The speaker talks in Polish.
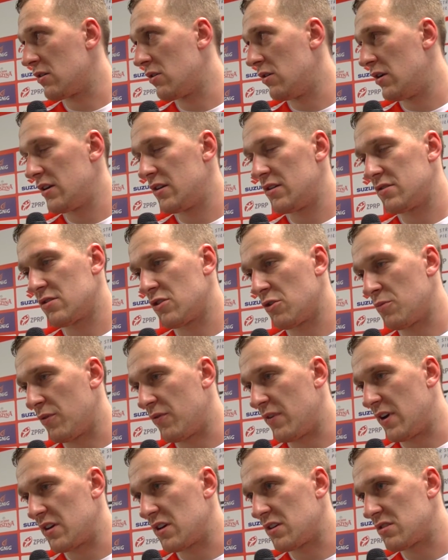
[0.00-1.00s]
Kolejne
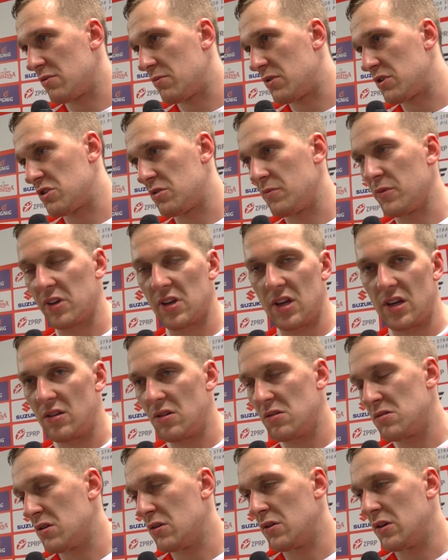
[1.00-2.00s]
zgrupowania, zobaczymy
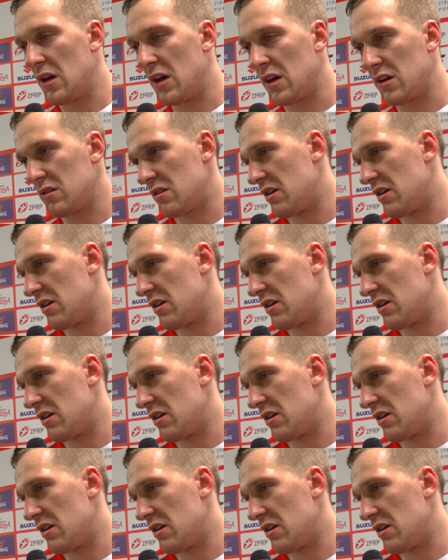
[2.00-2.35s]
kiedy, co i jak.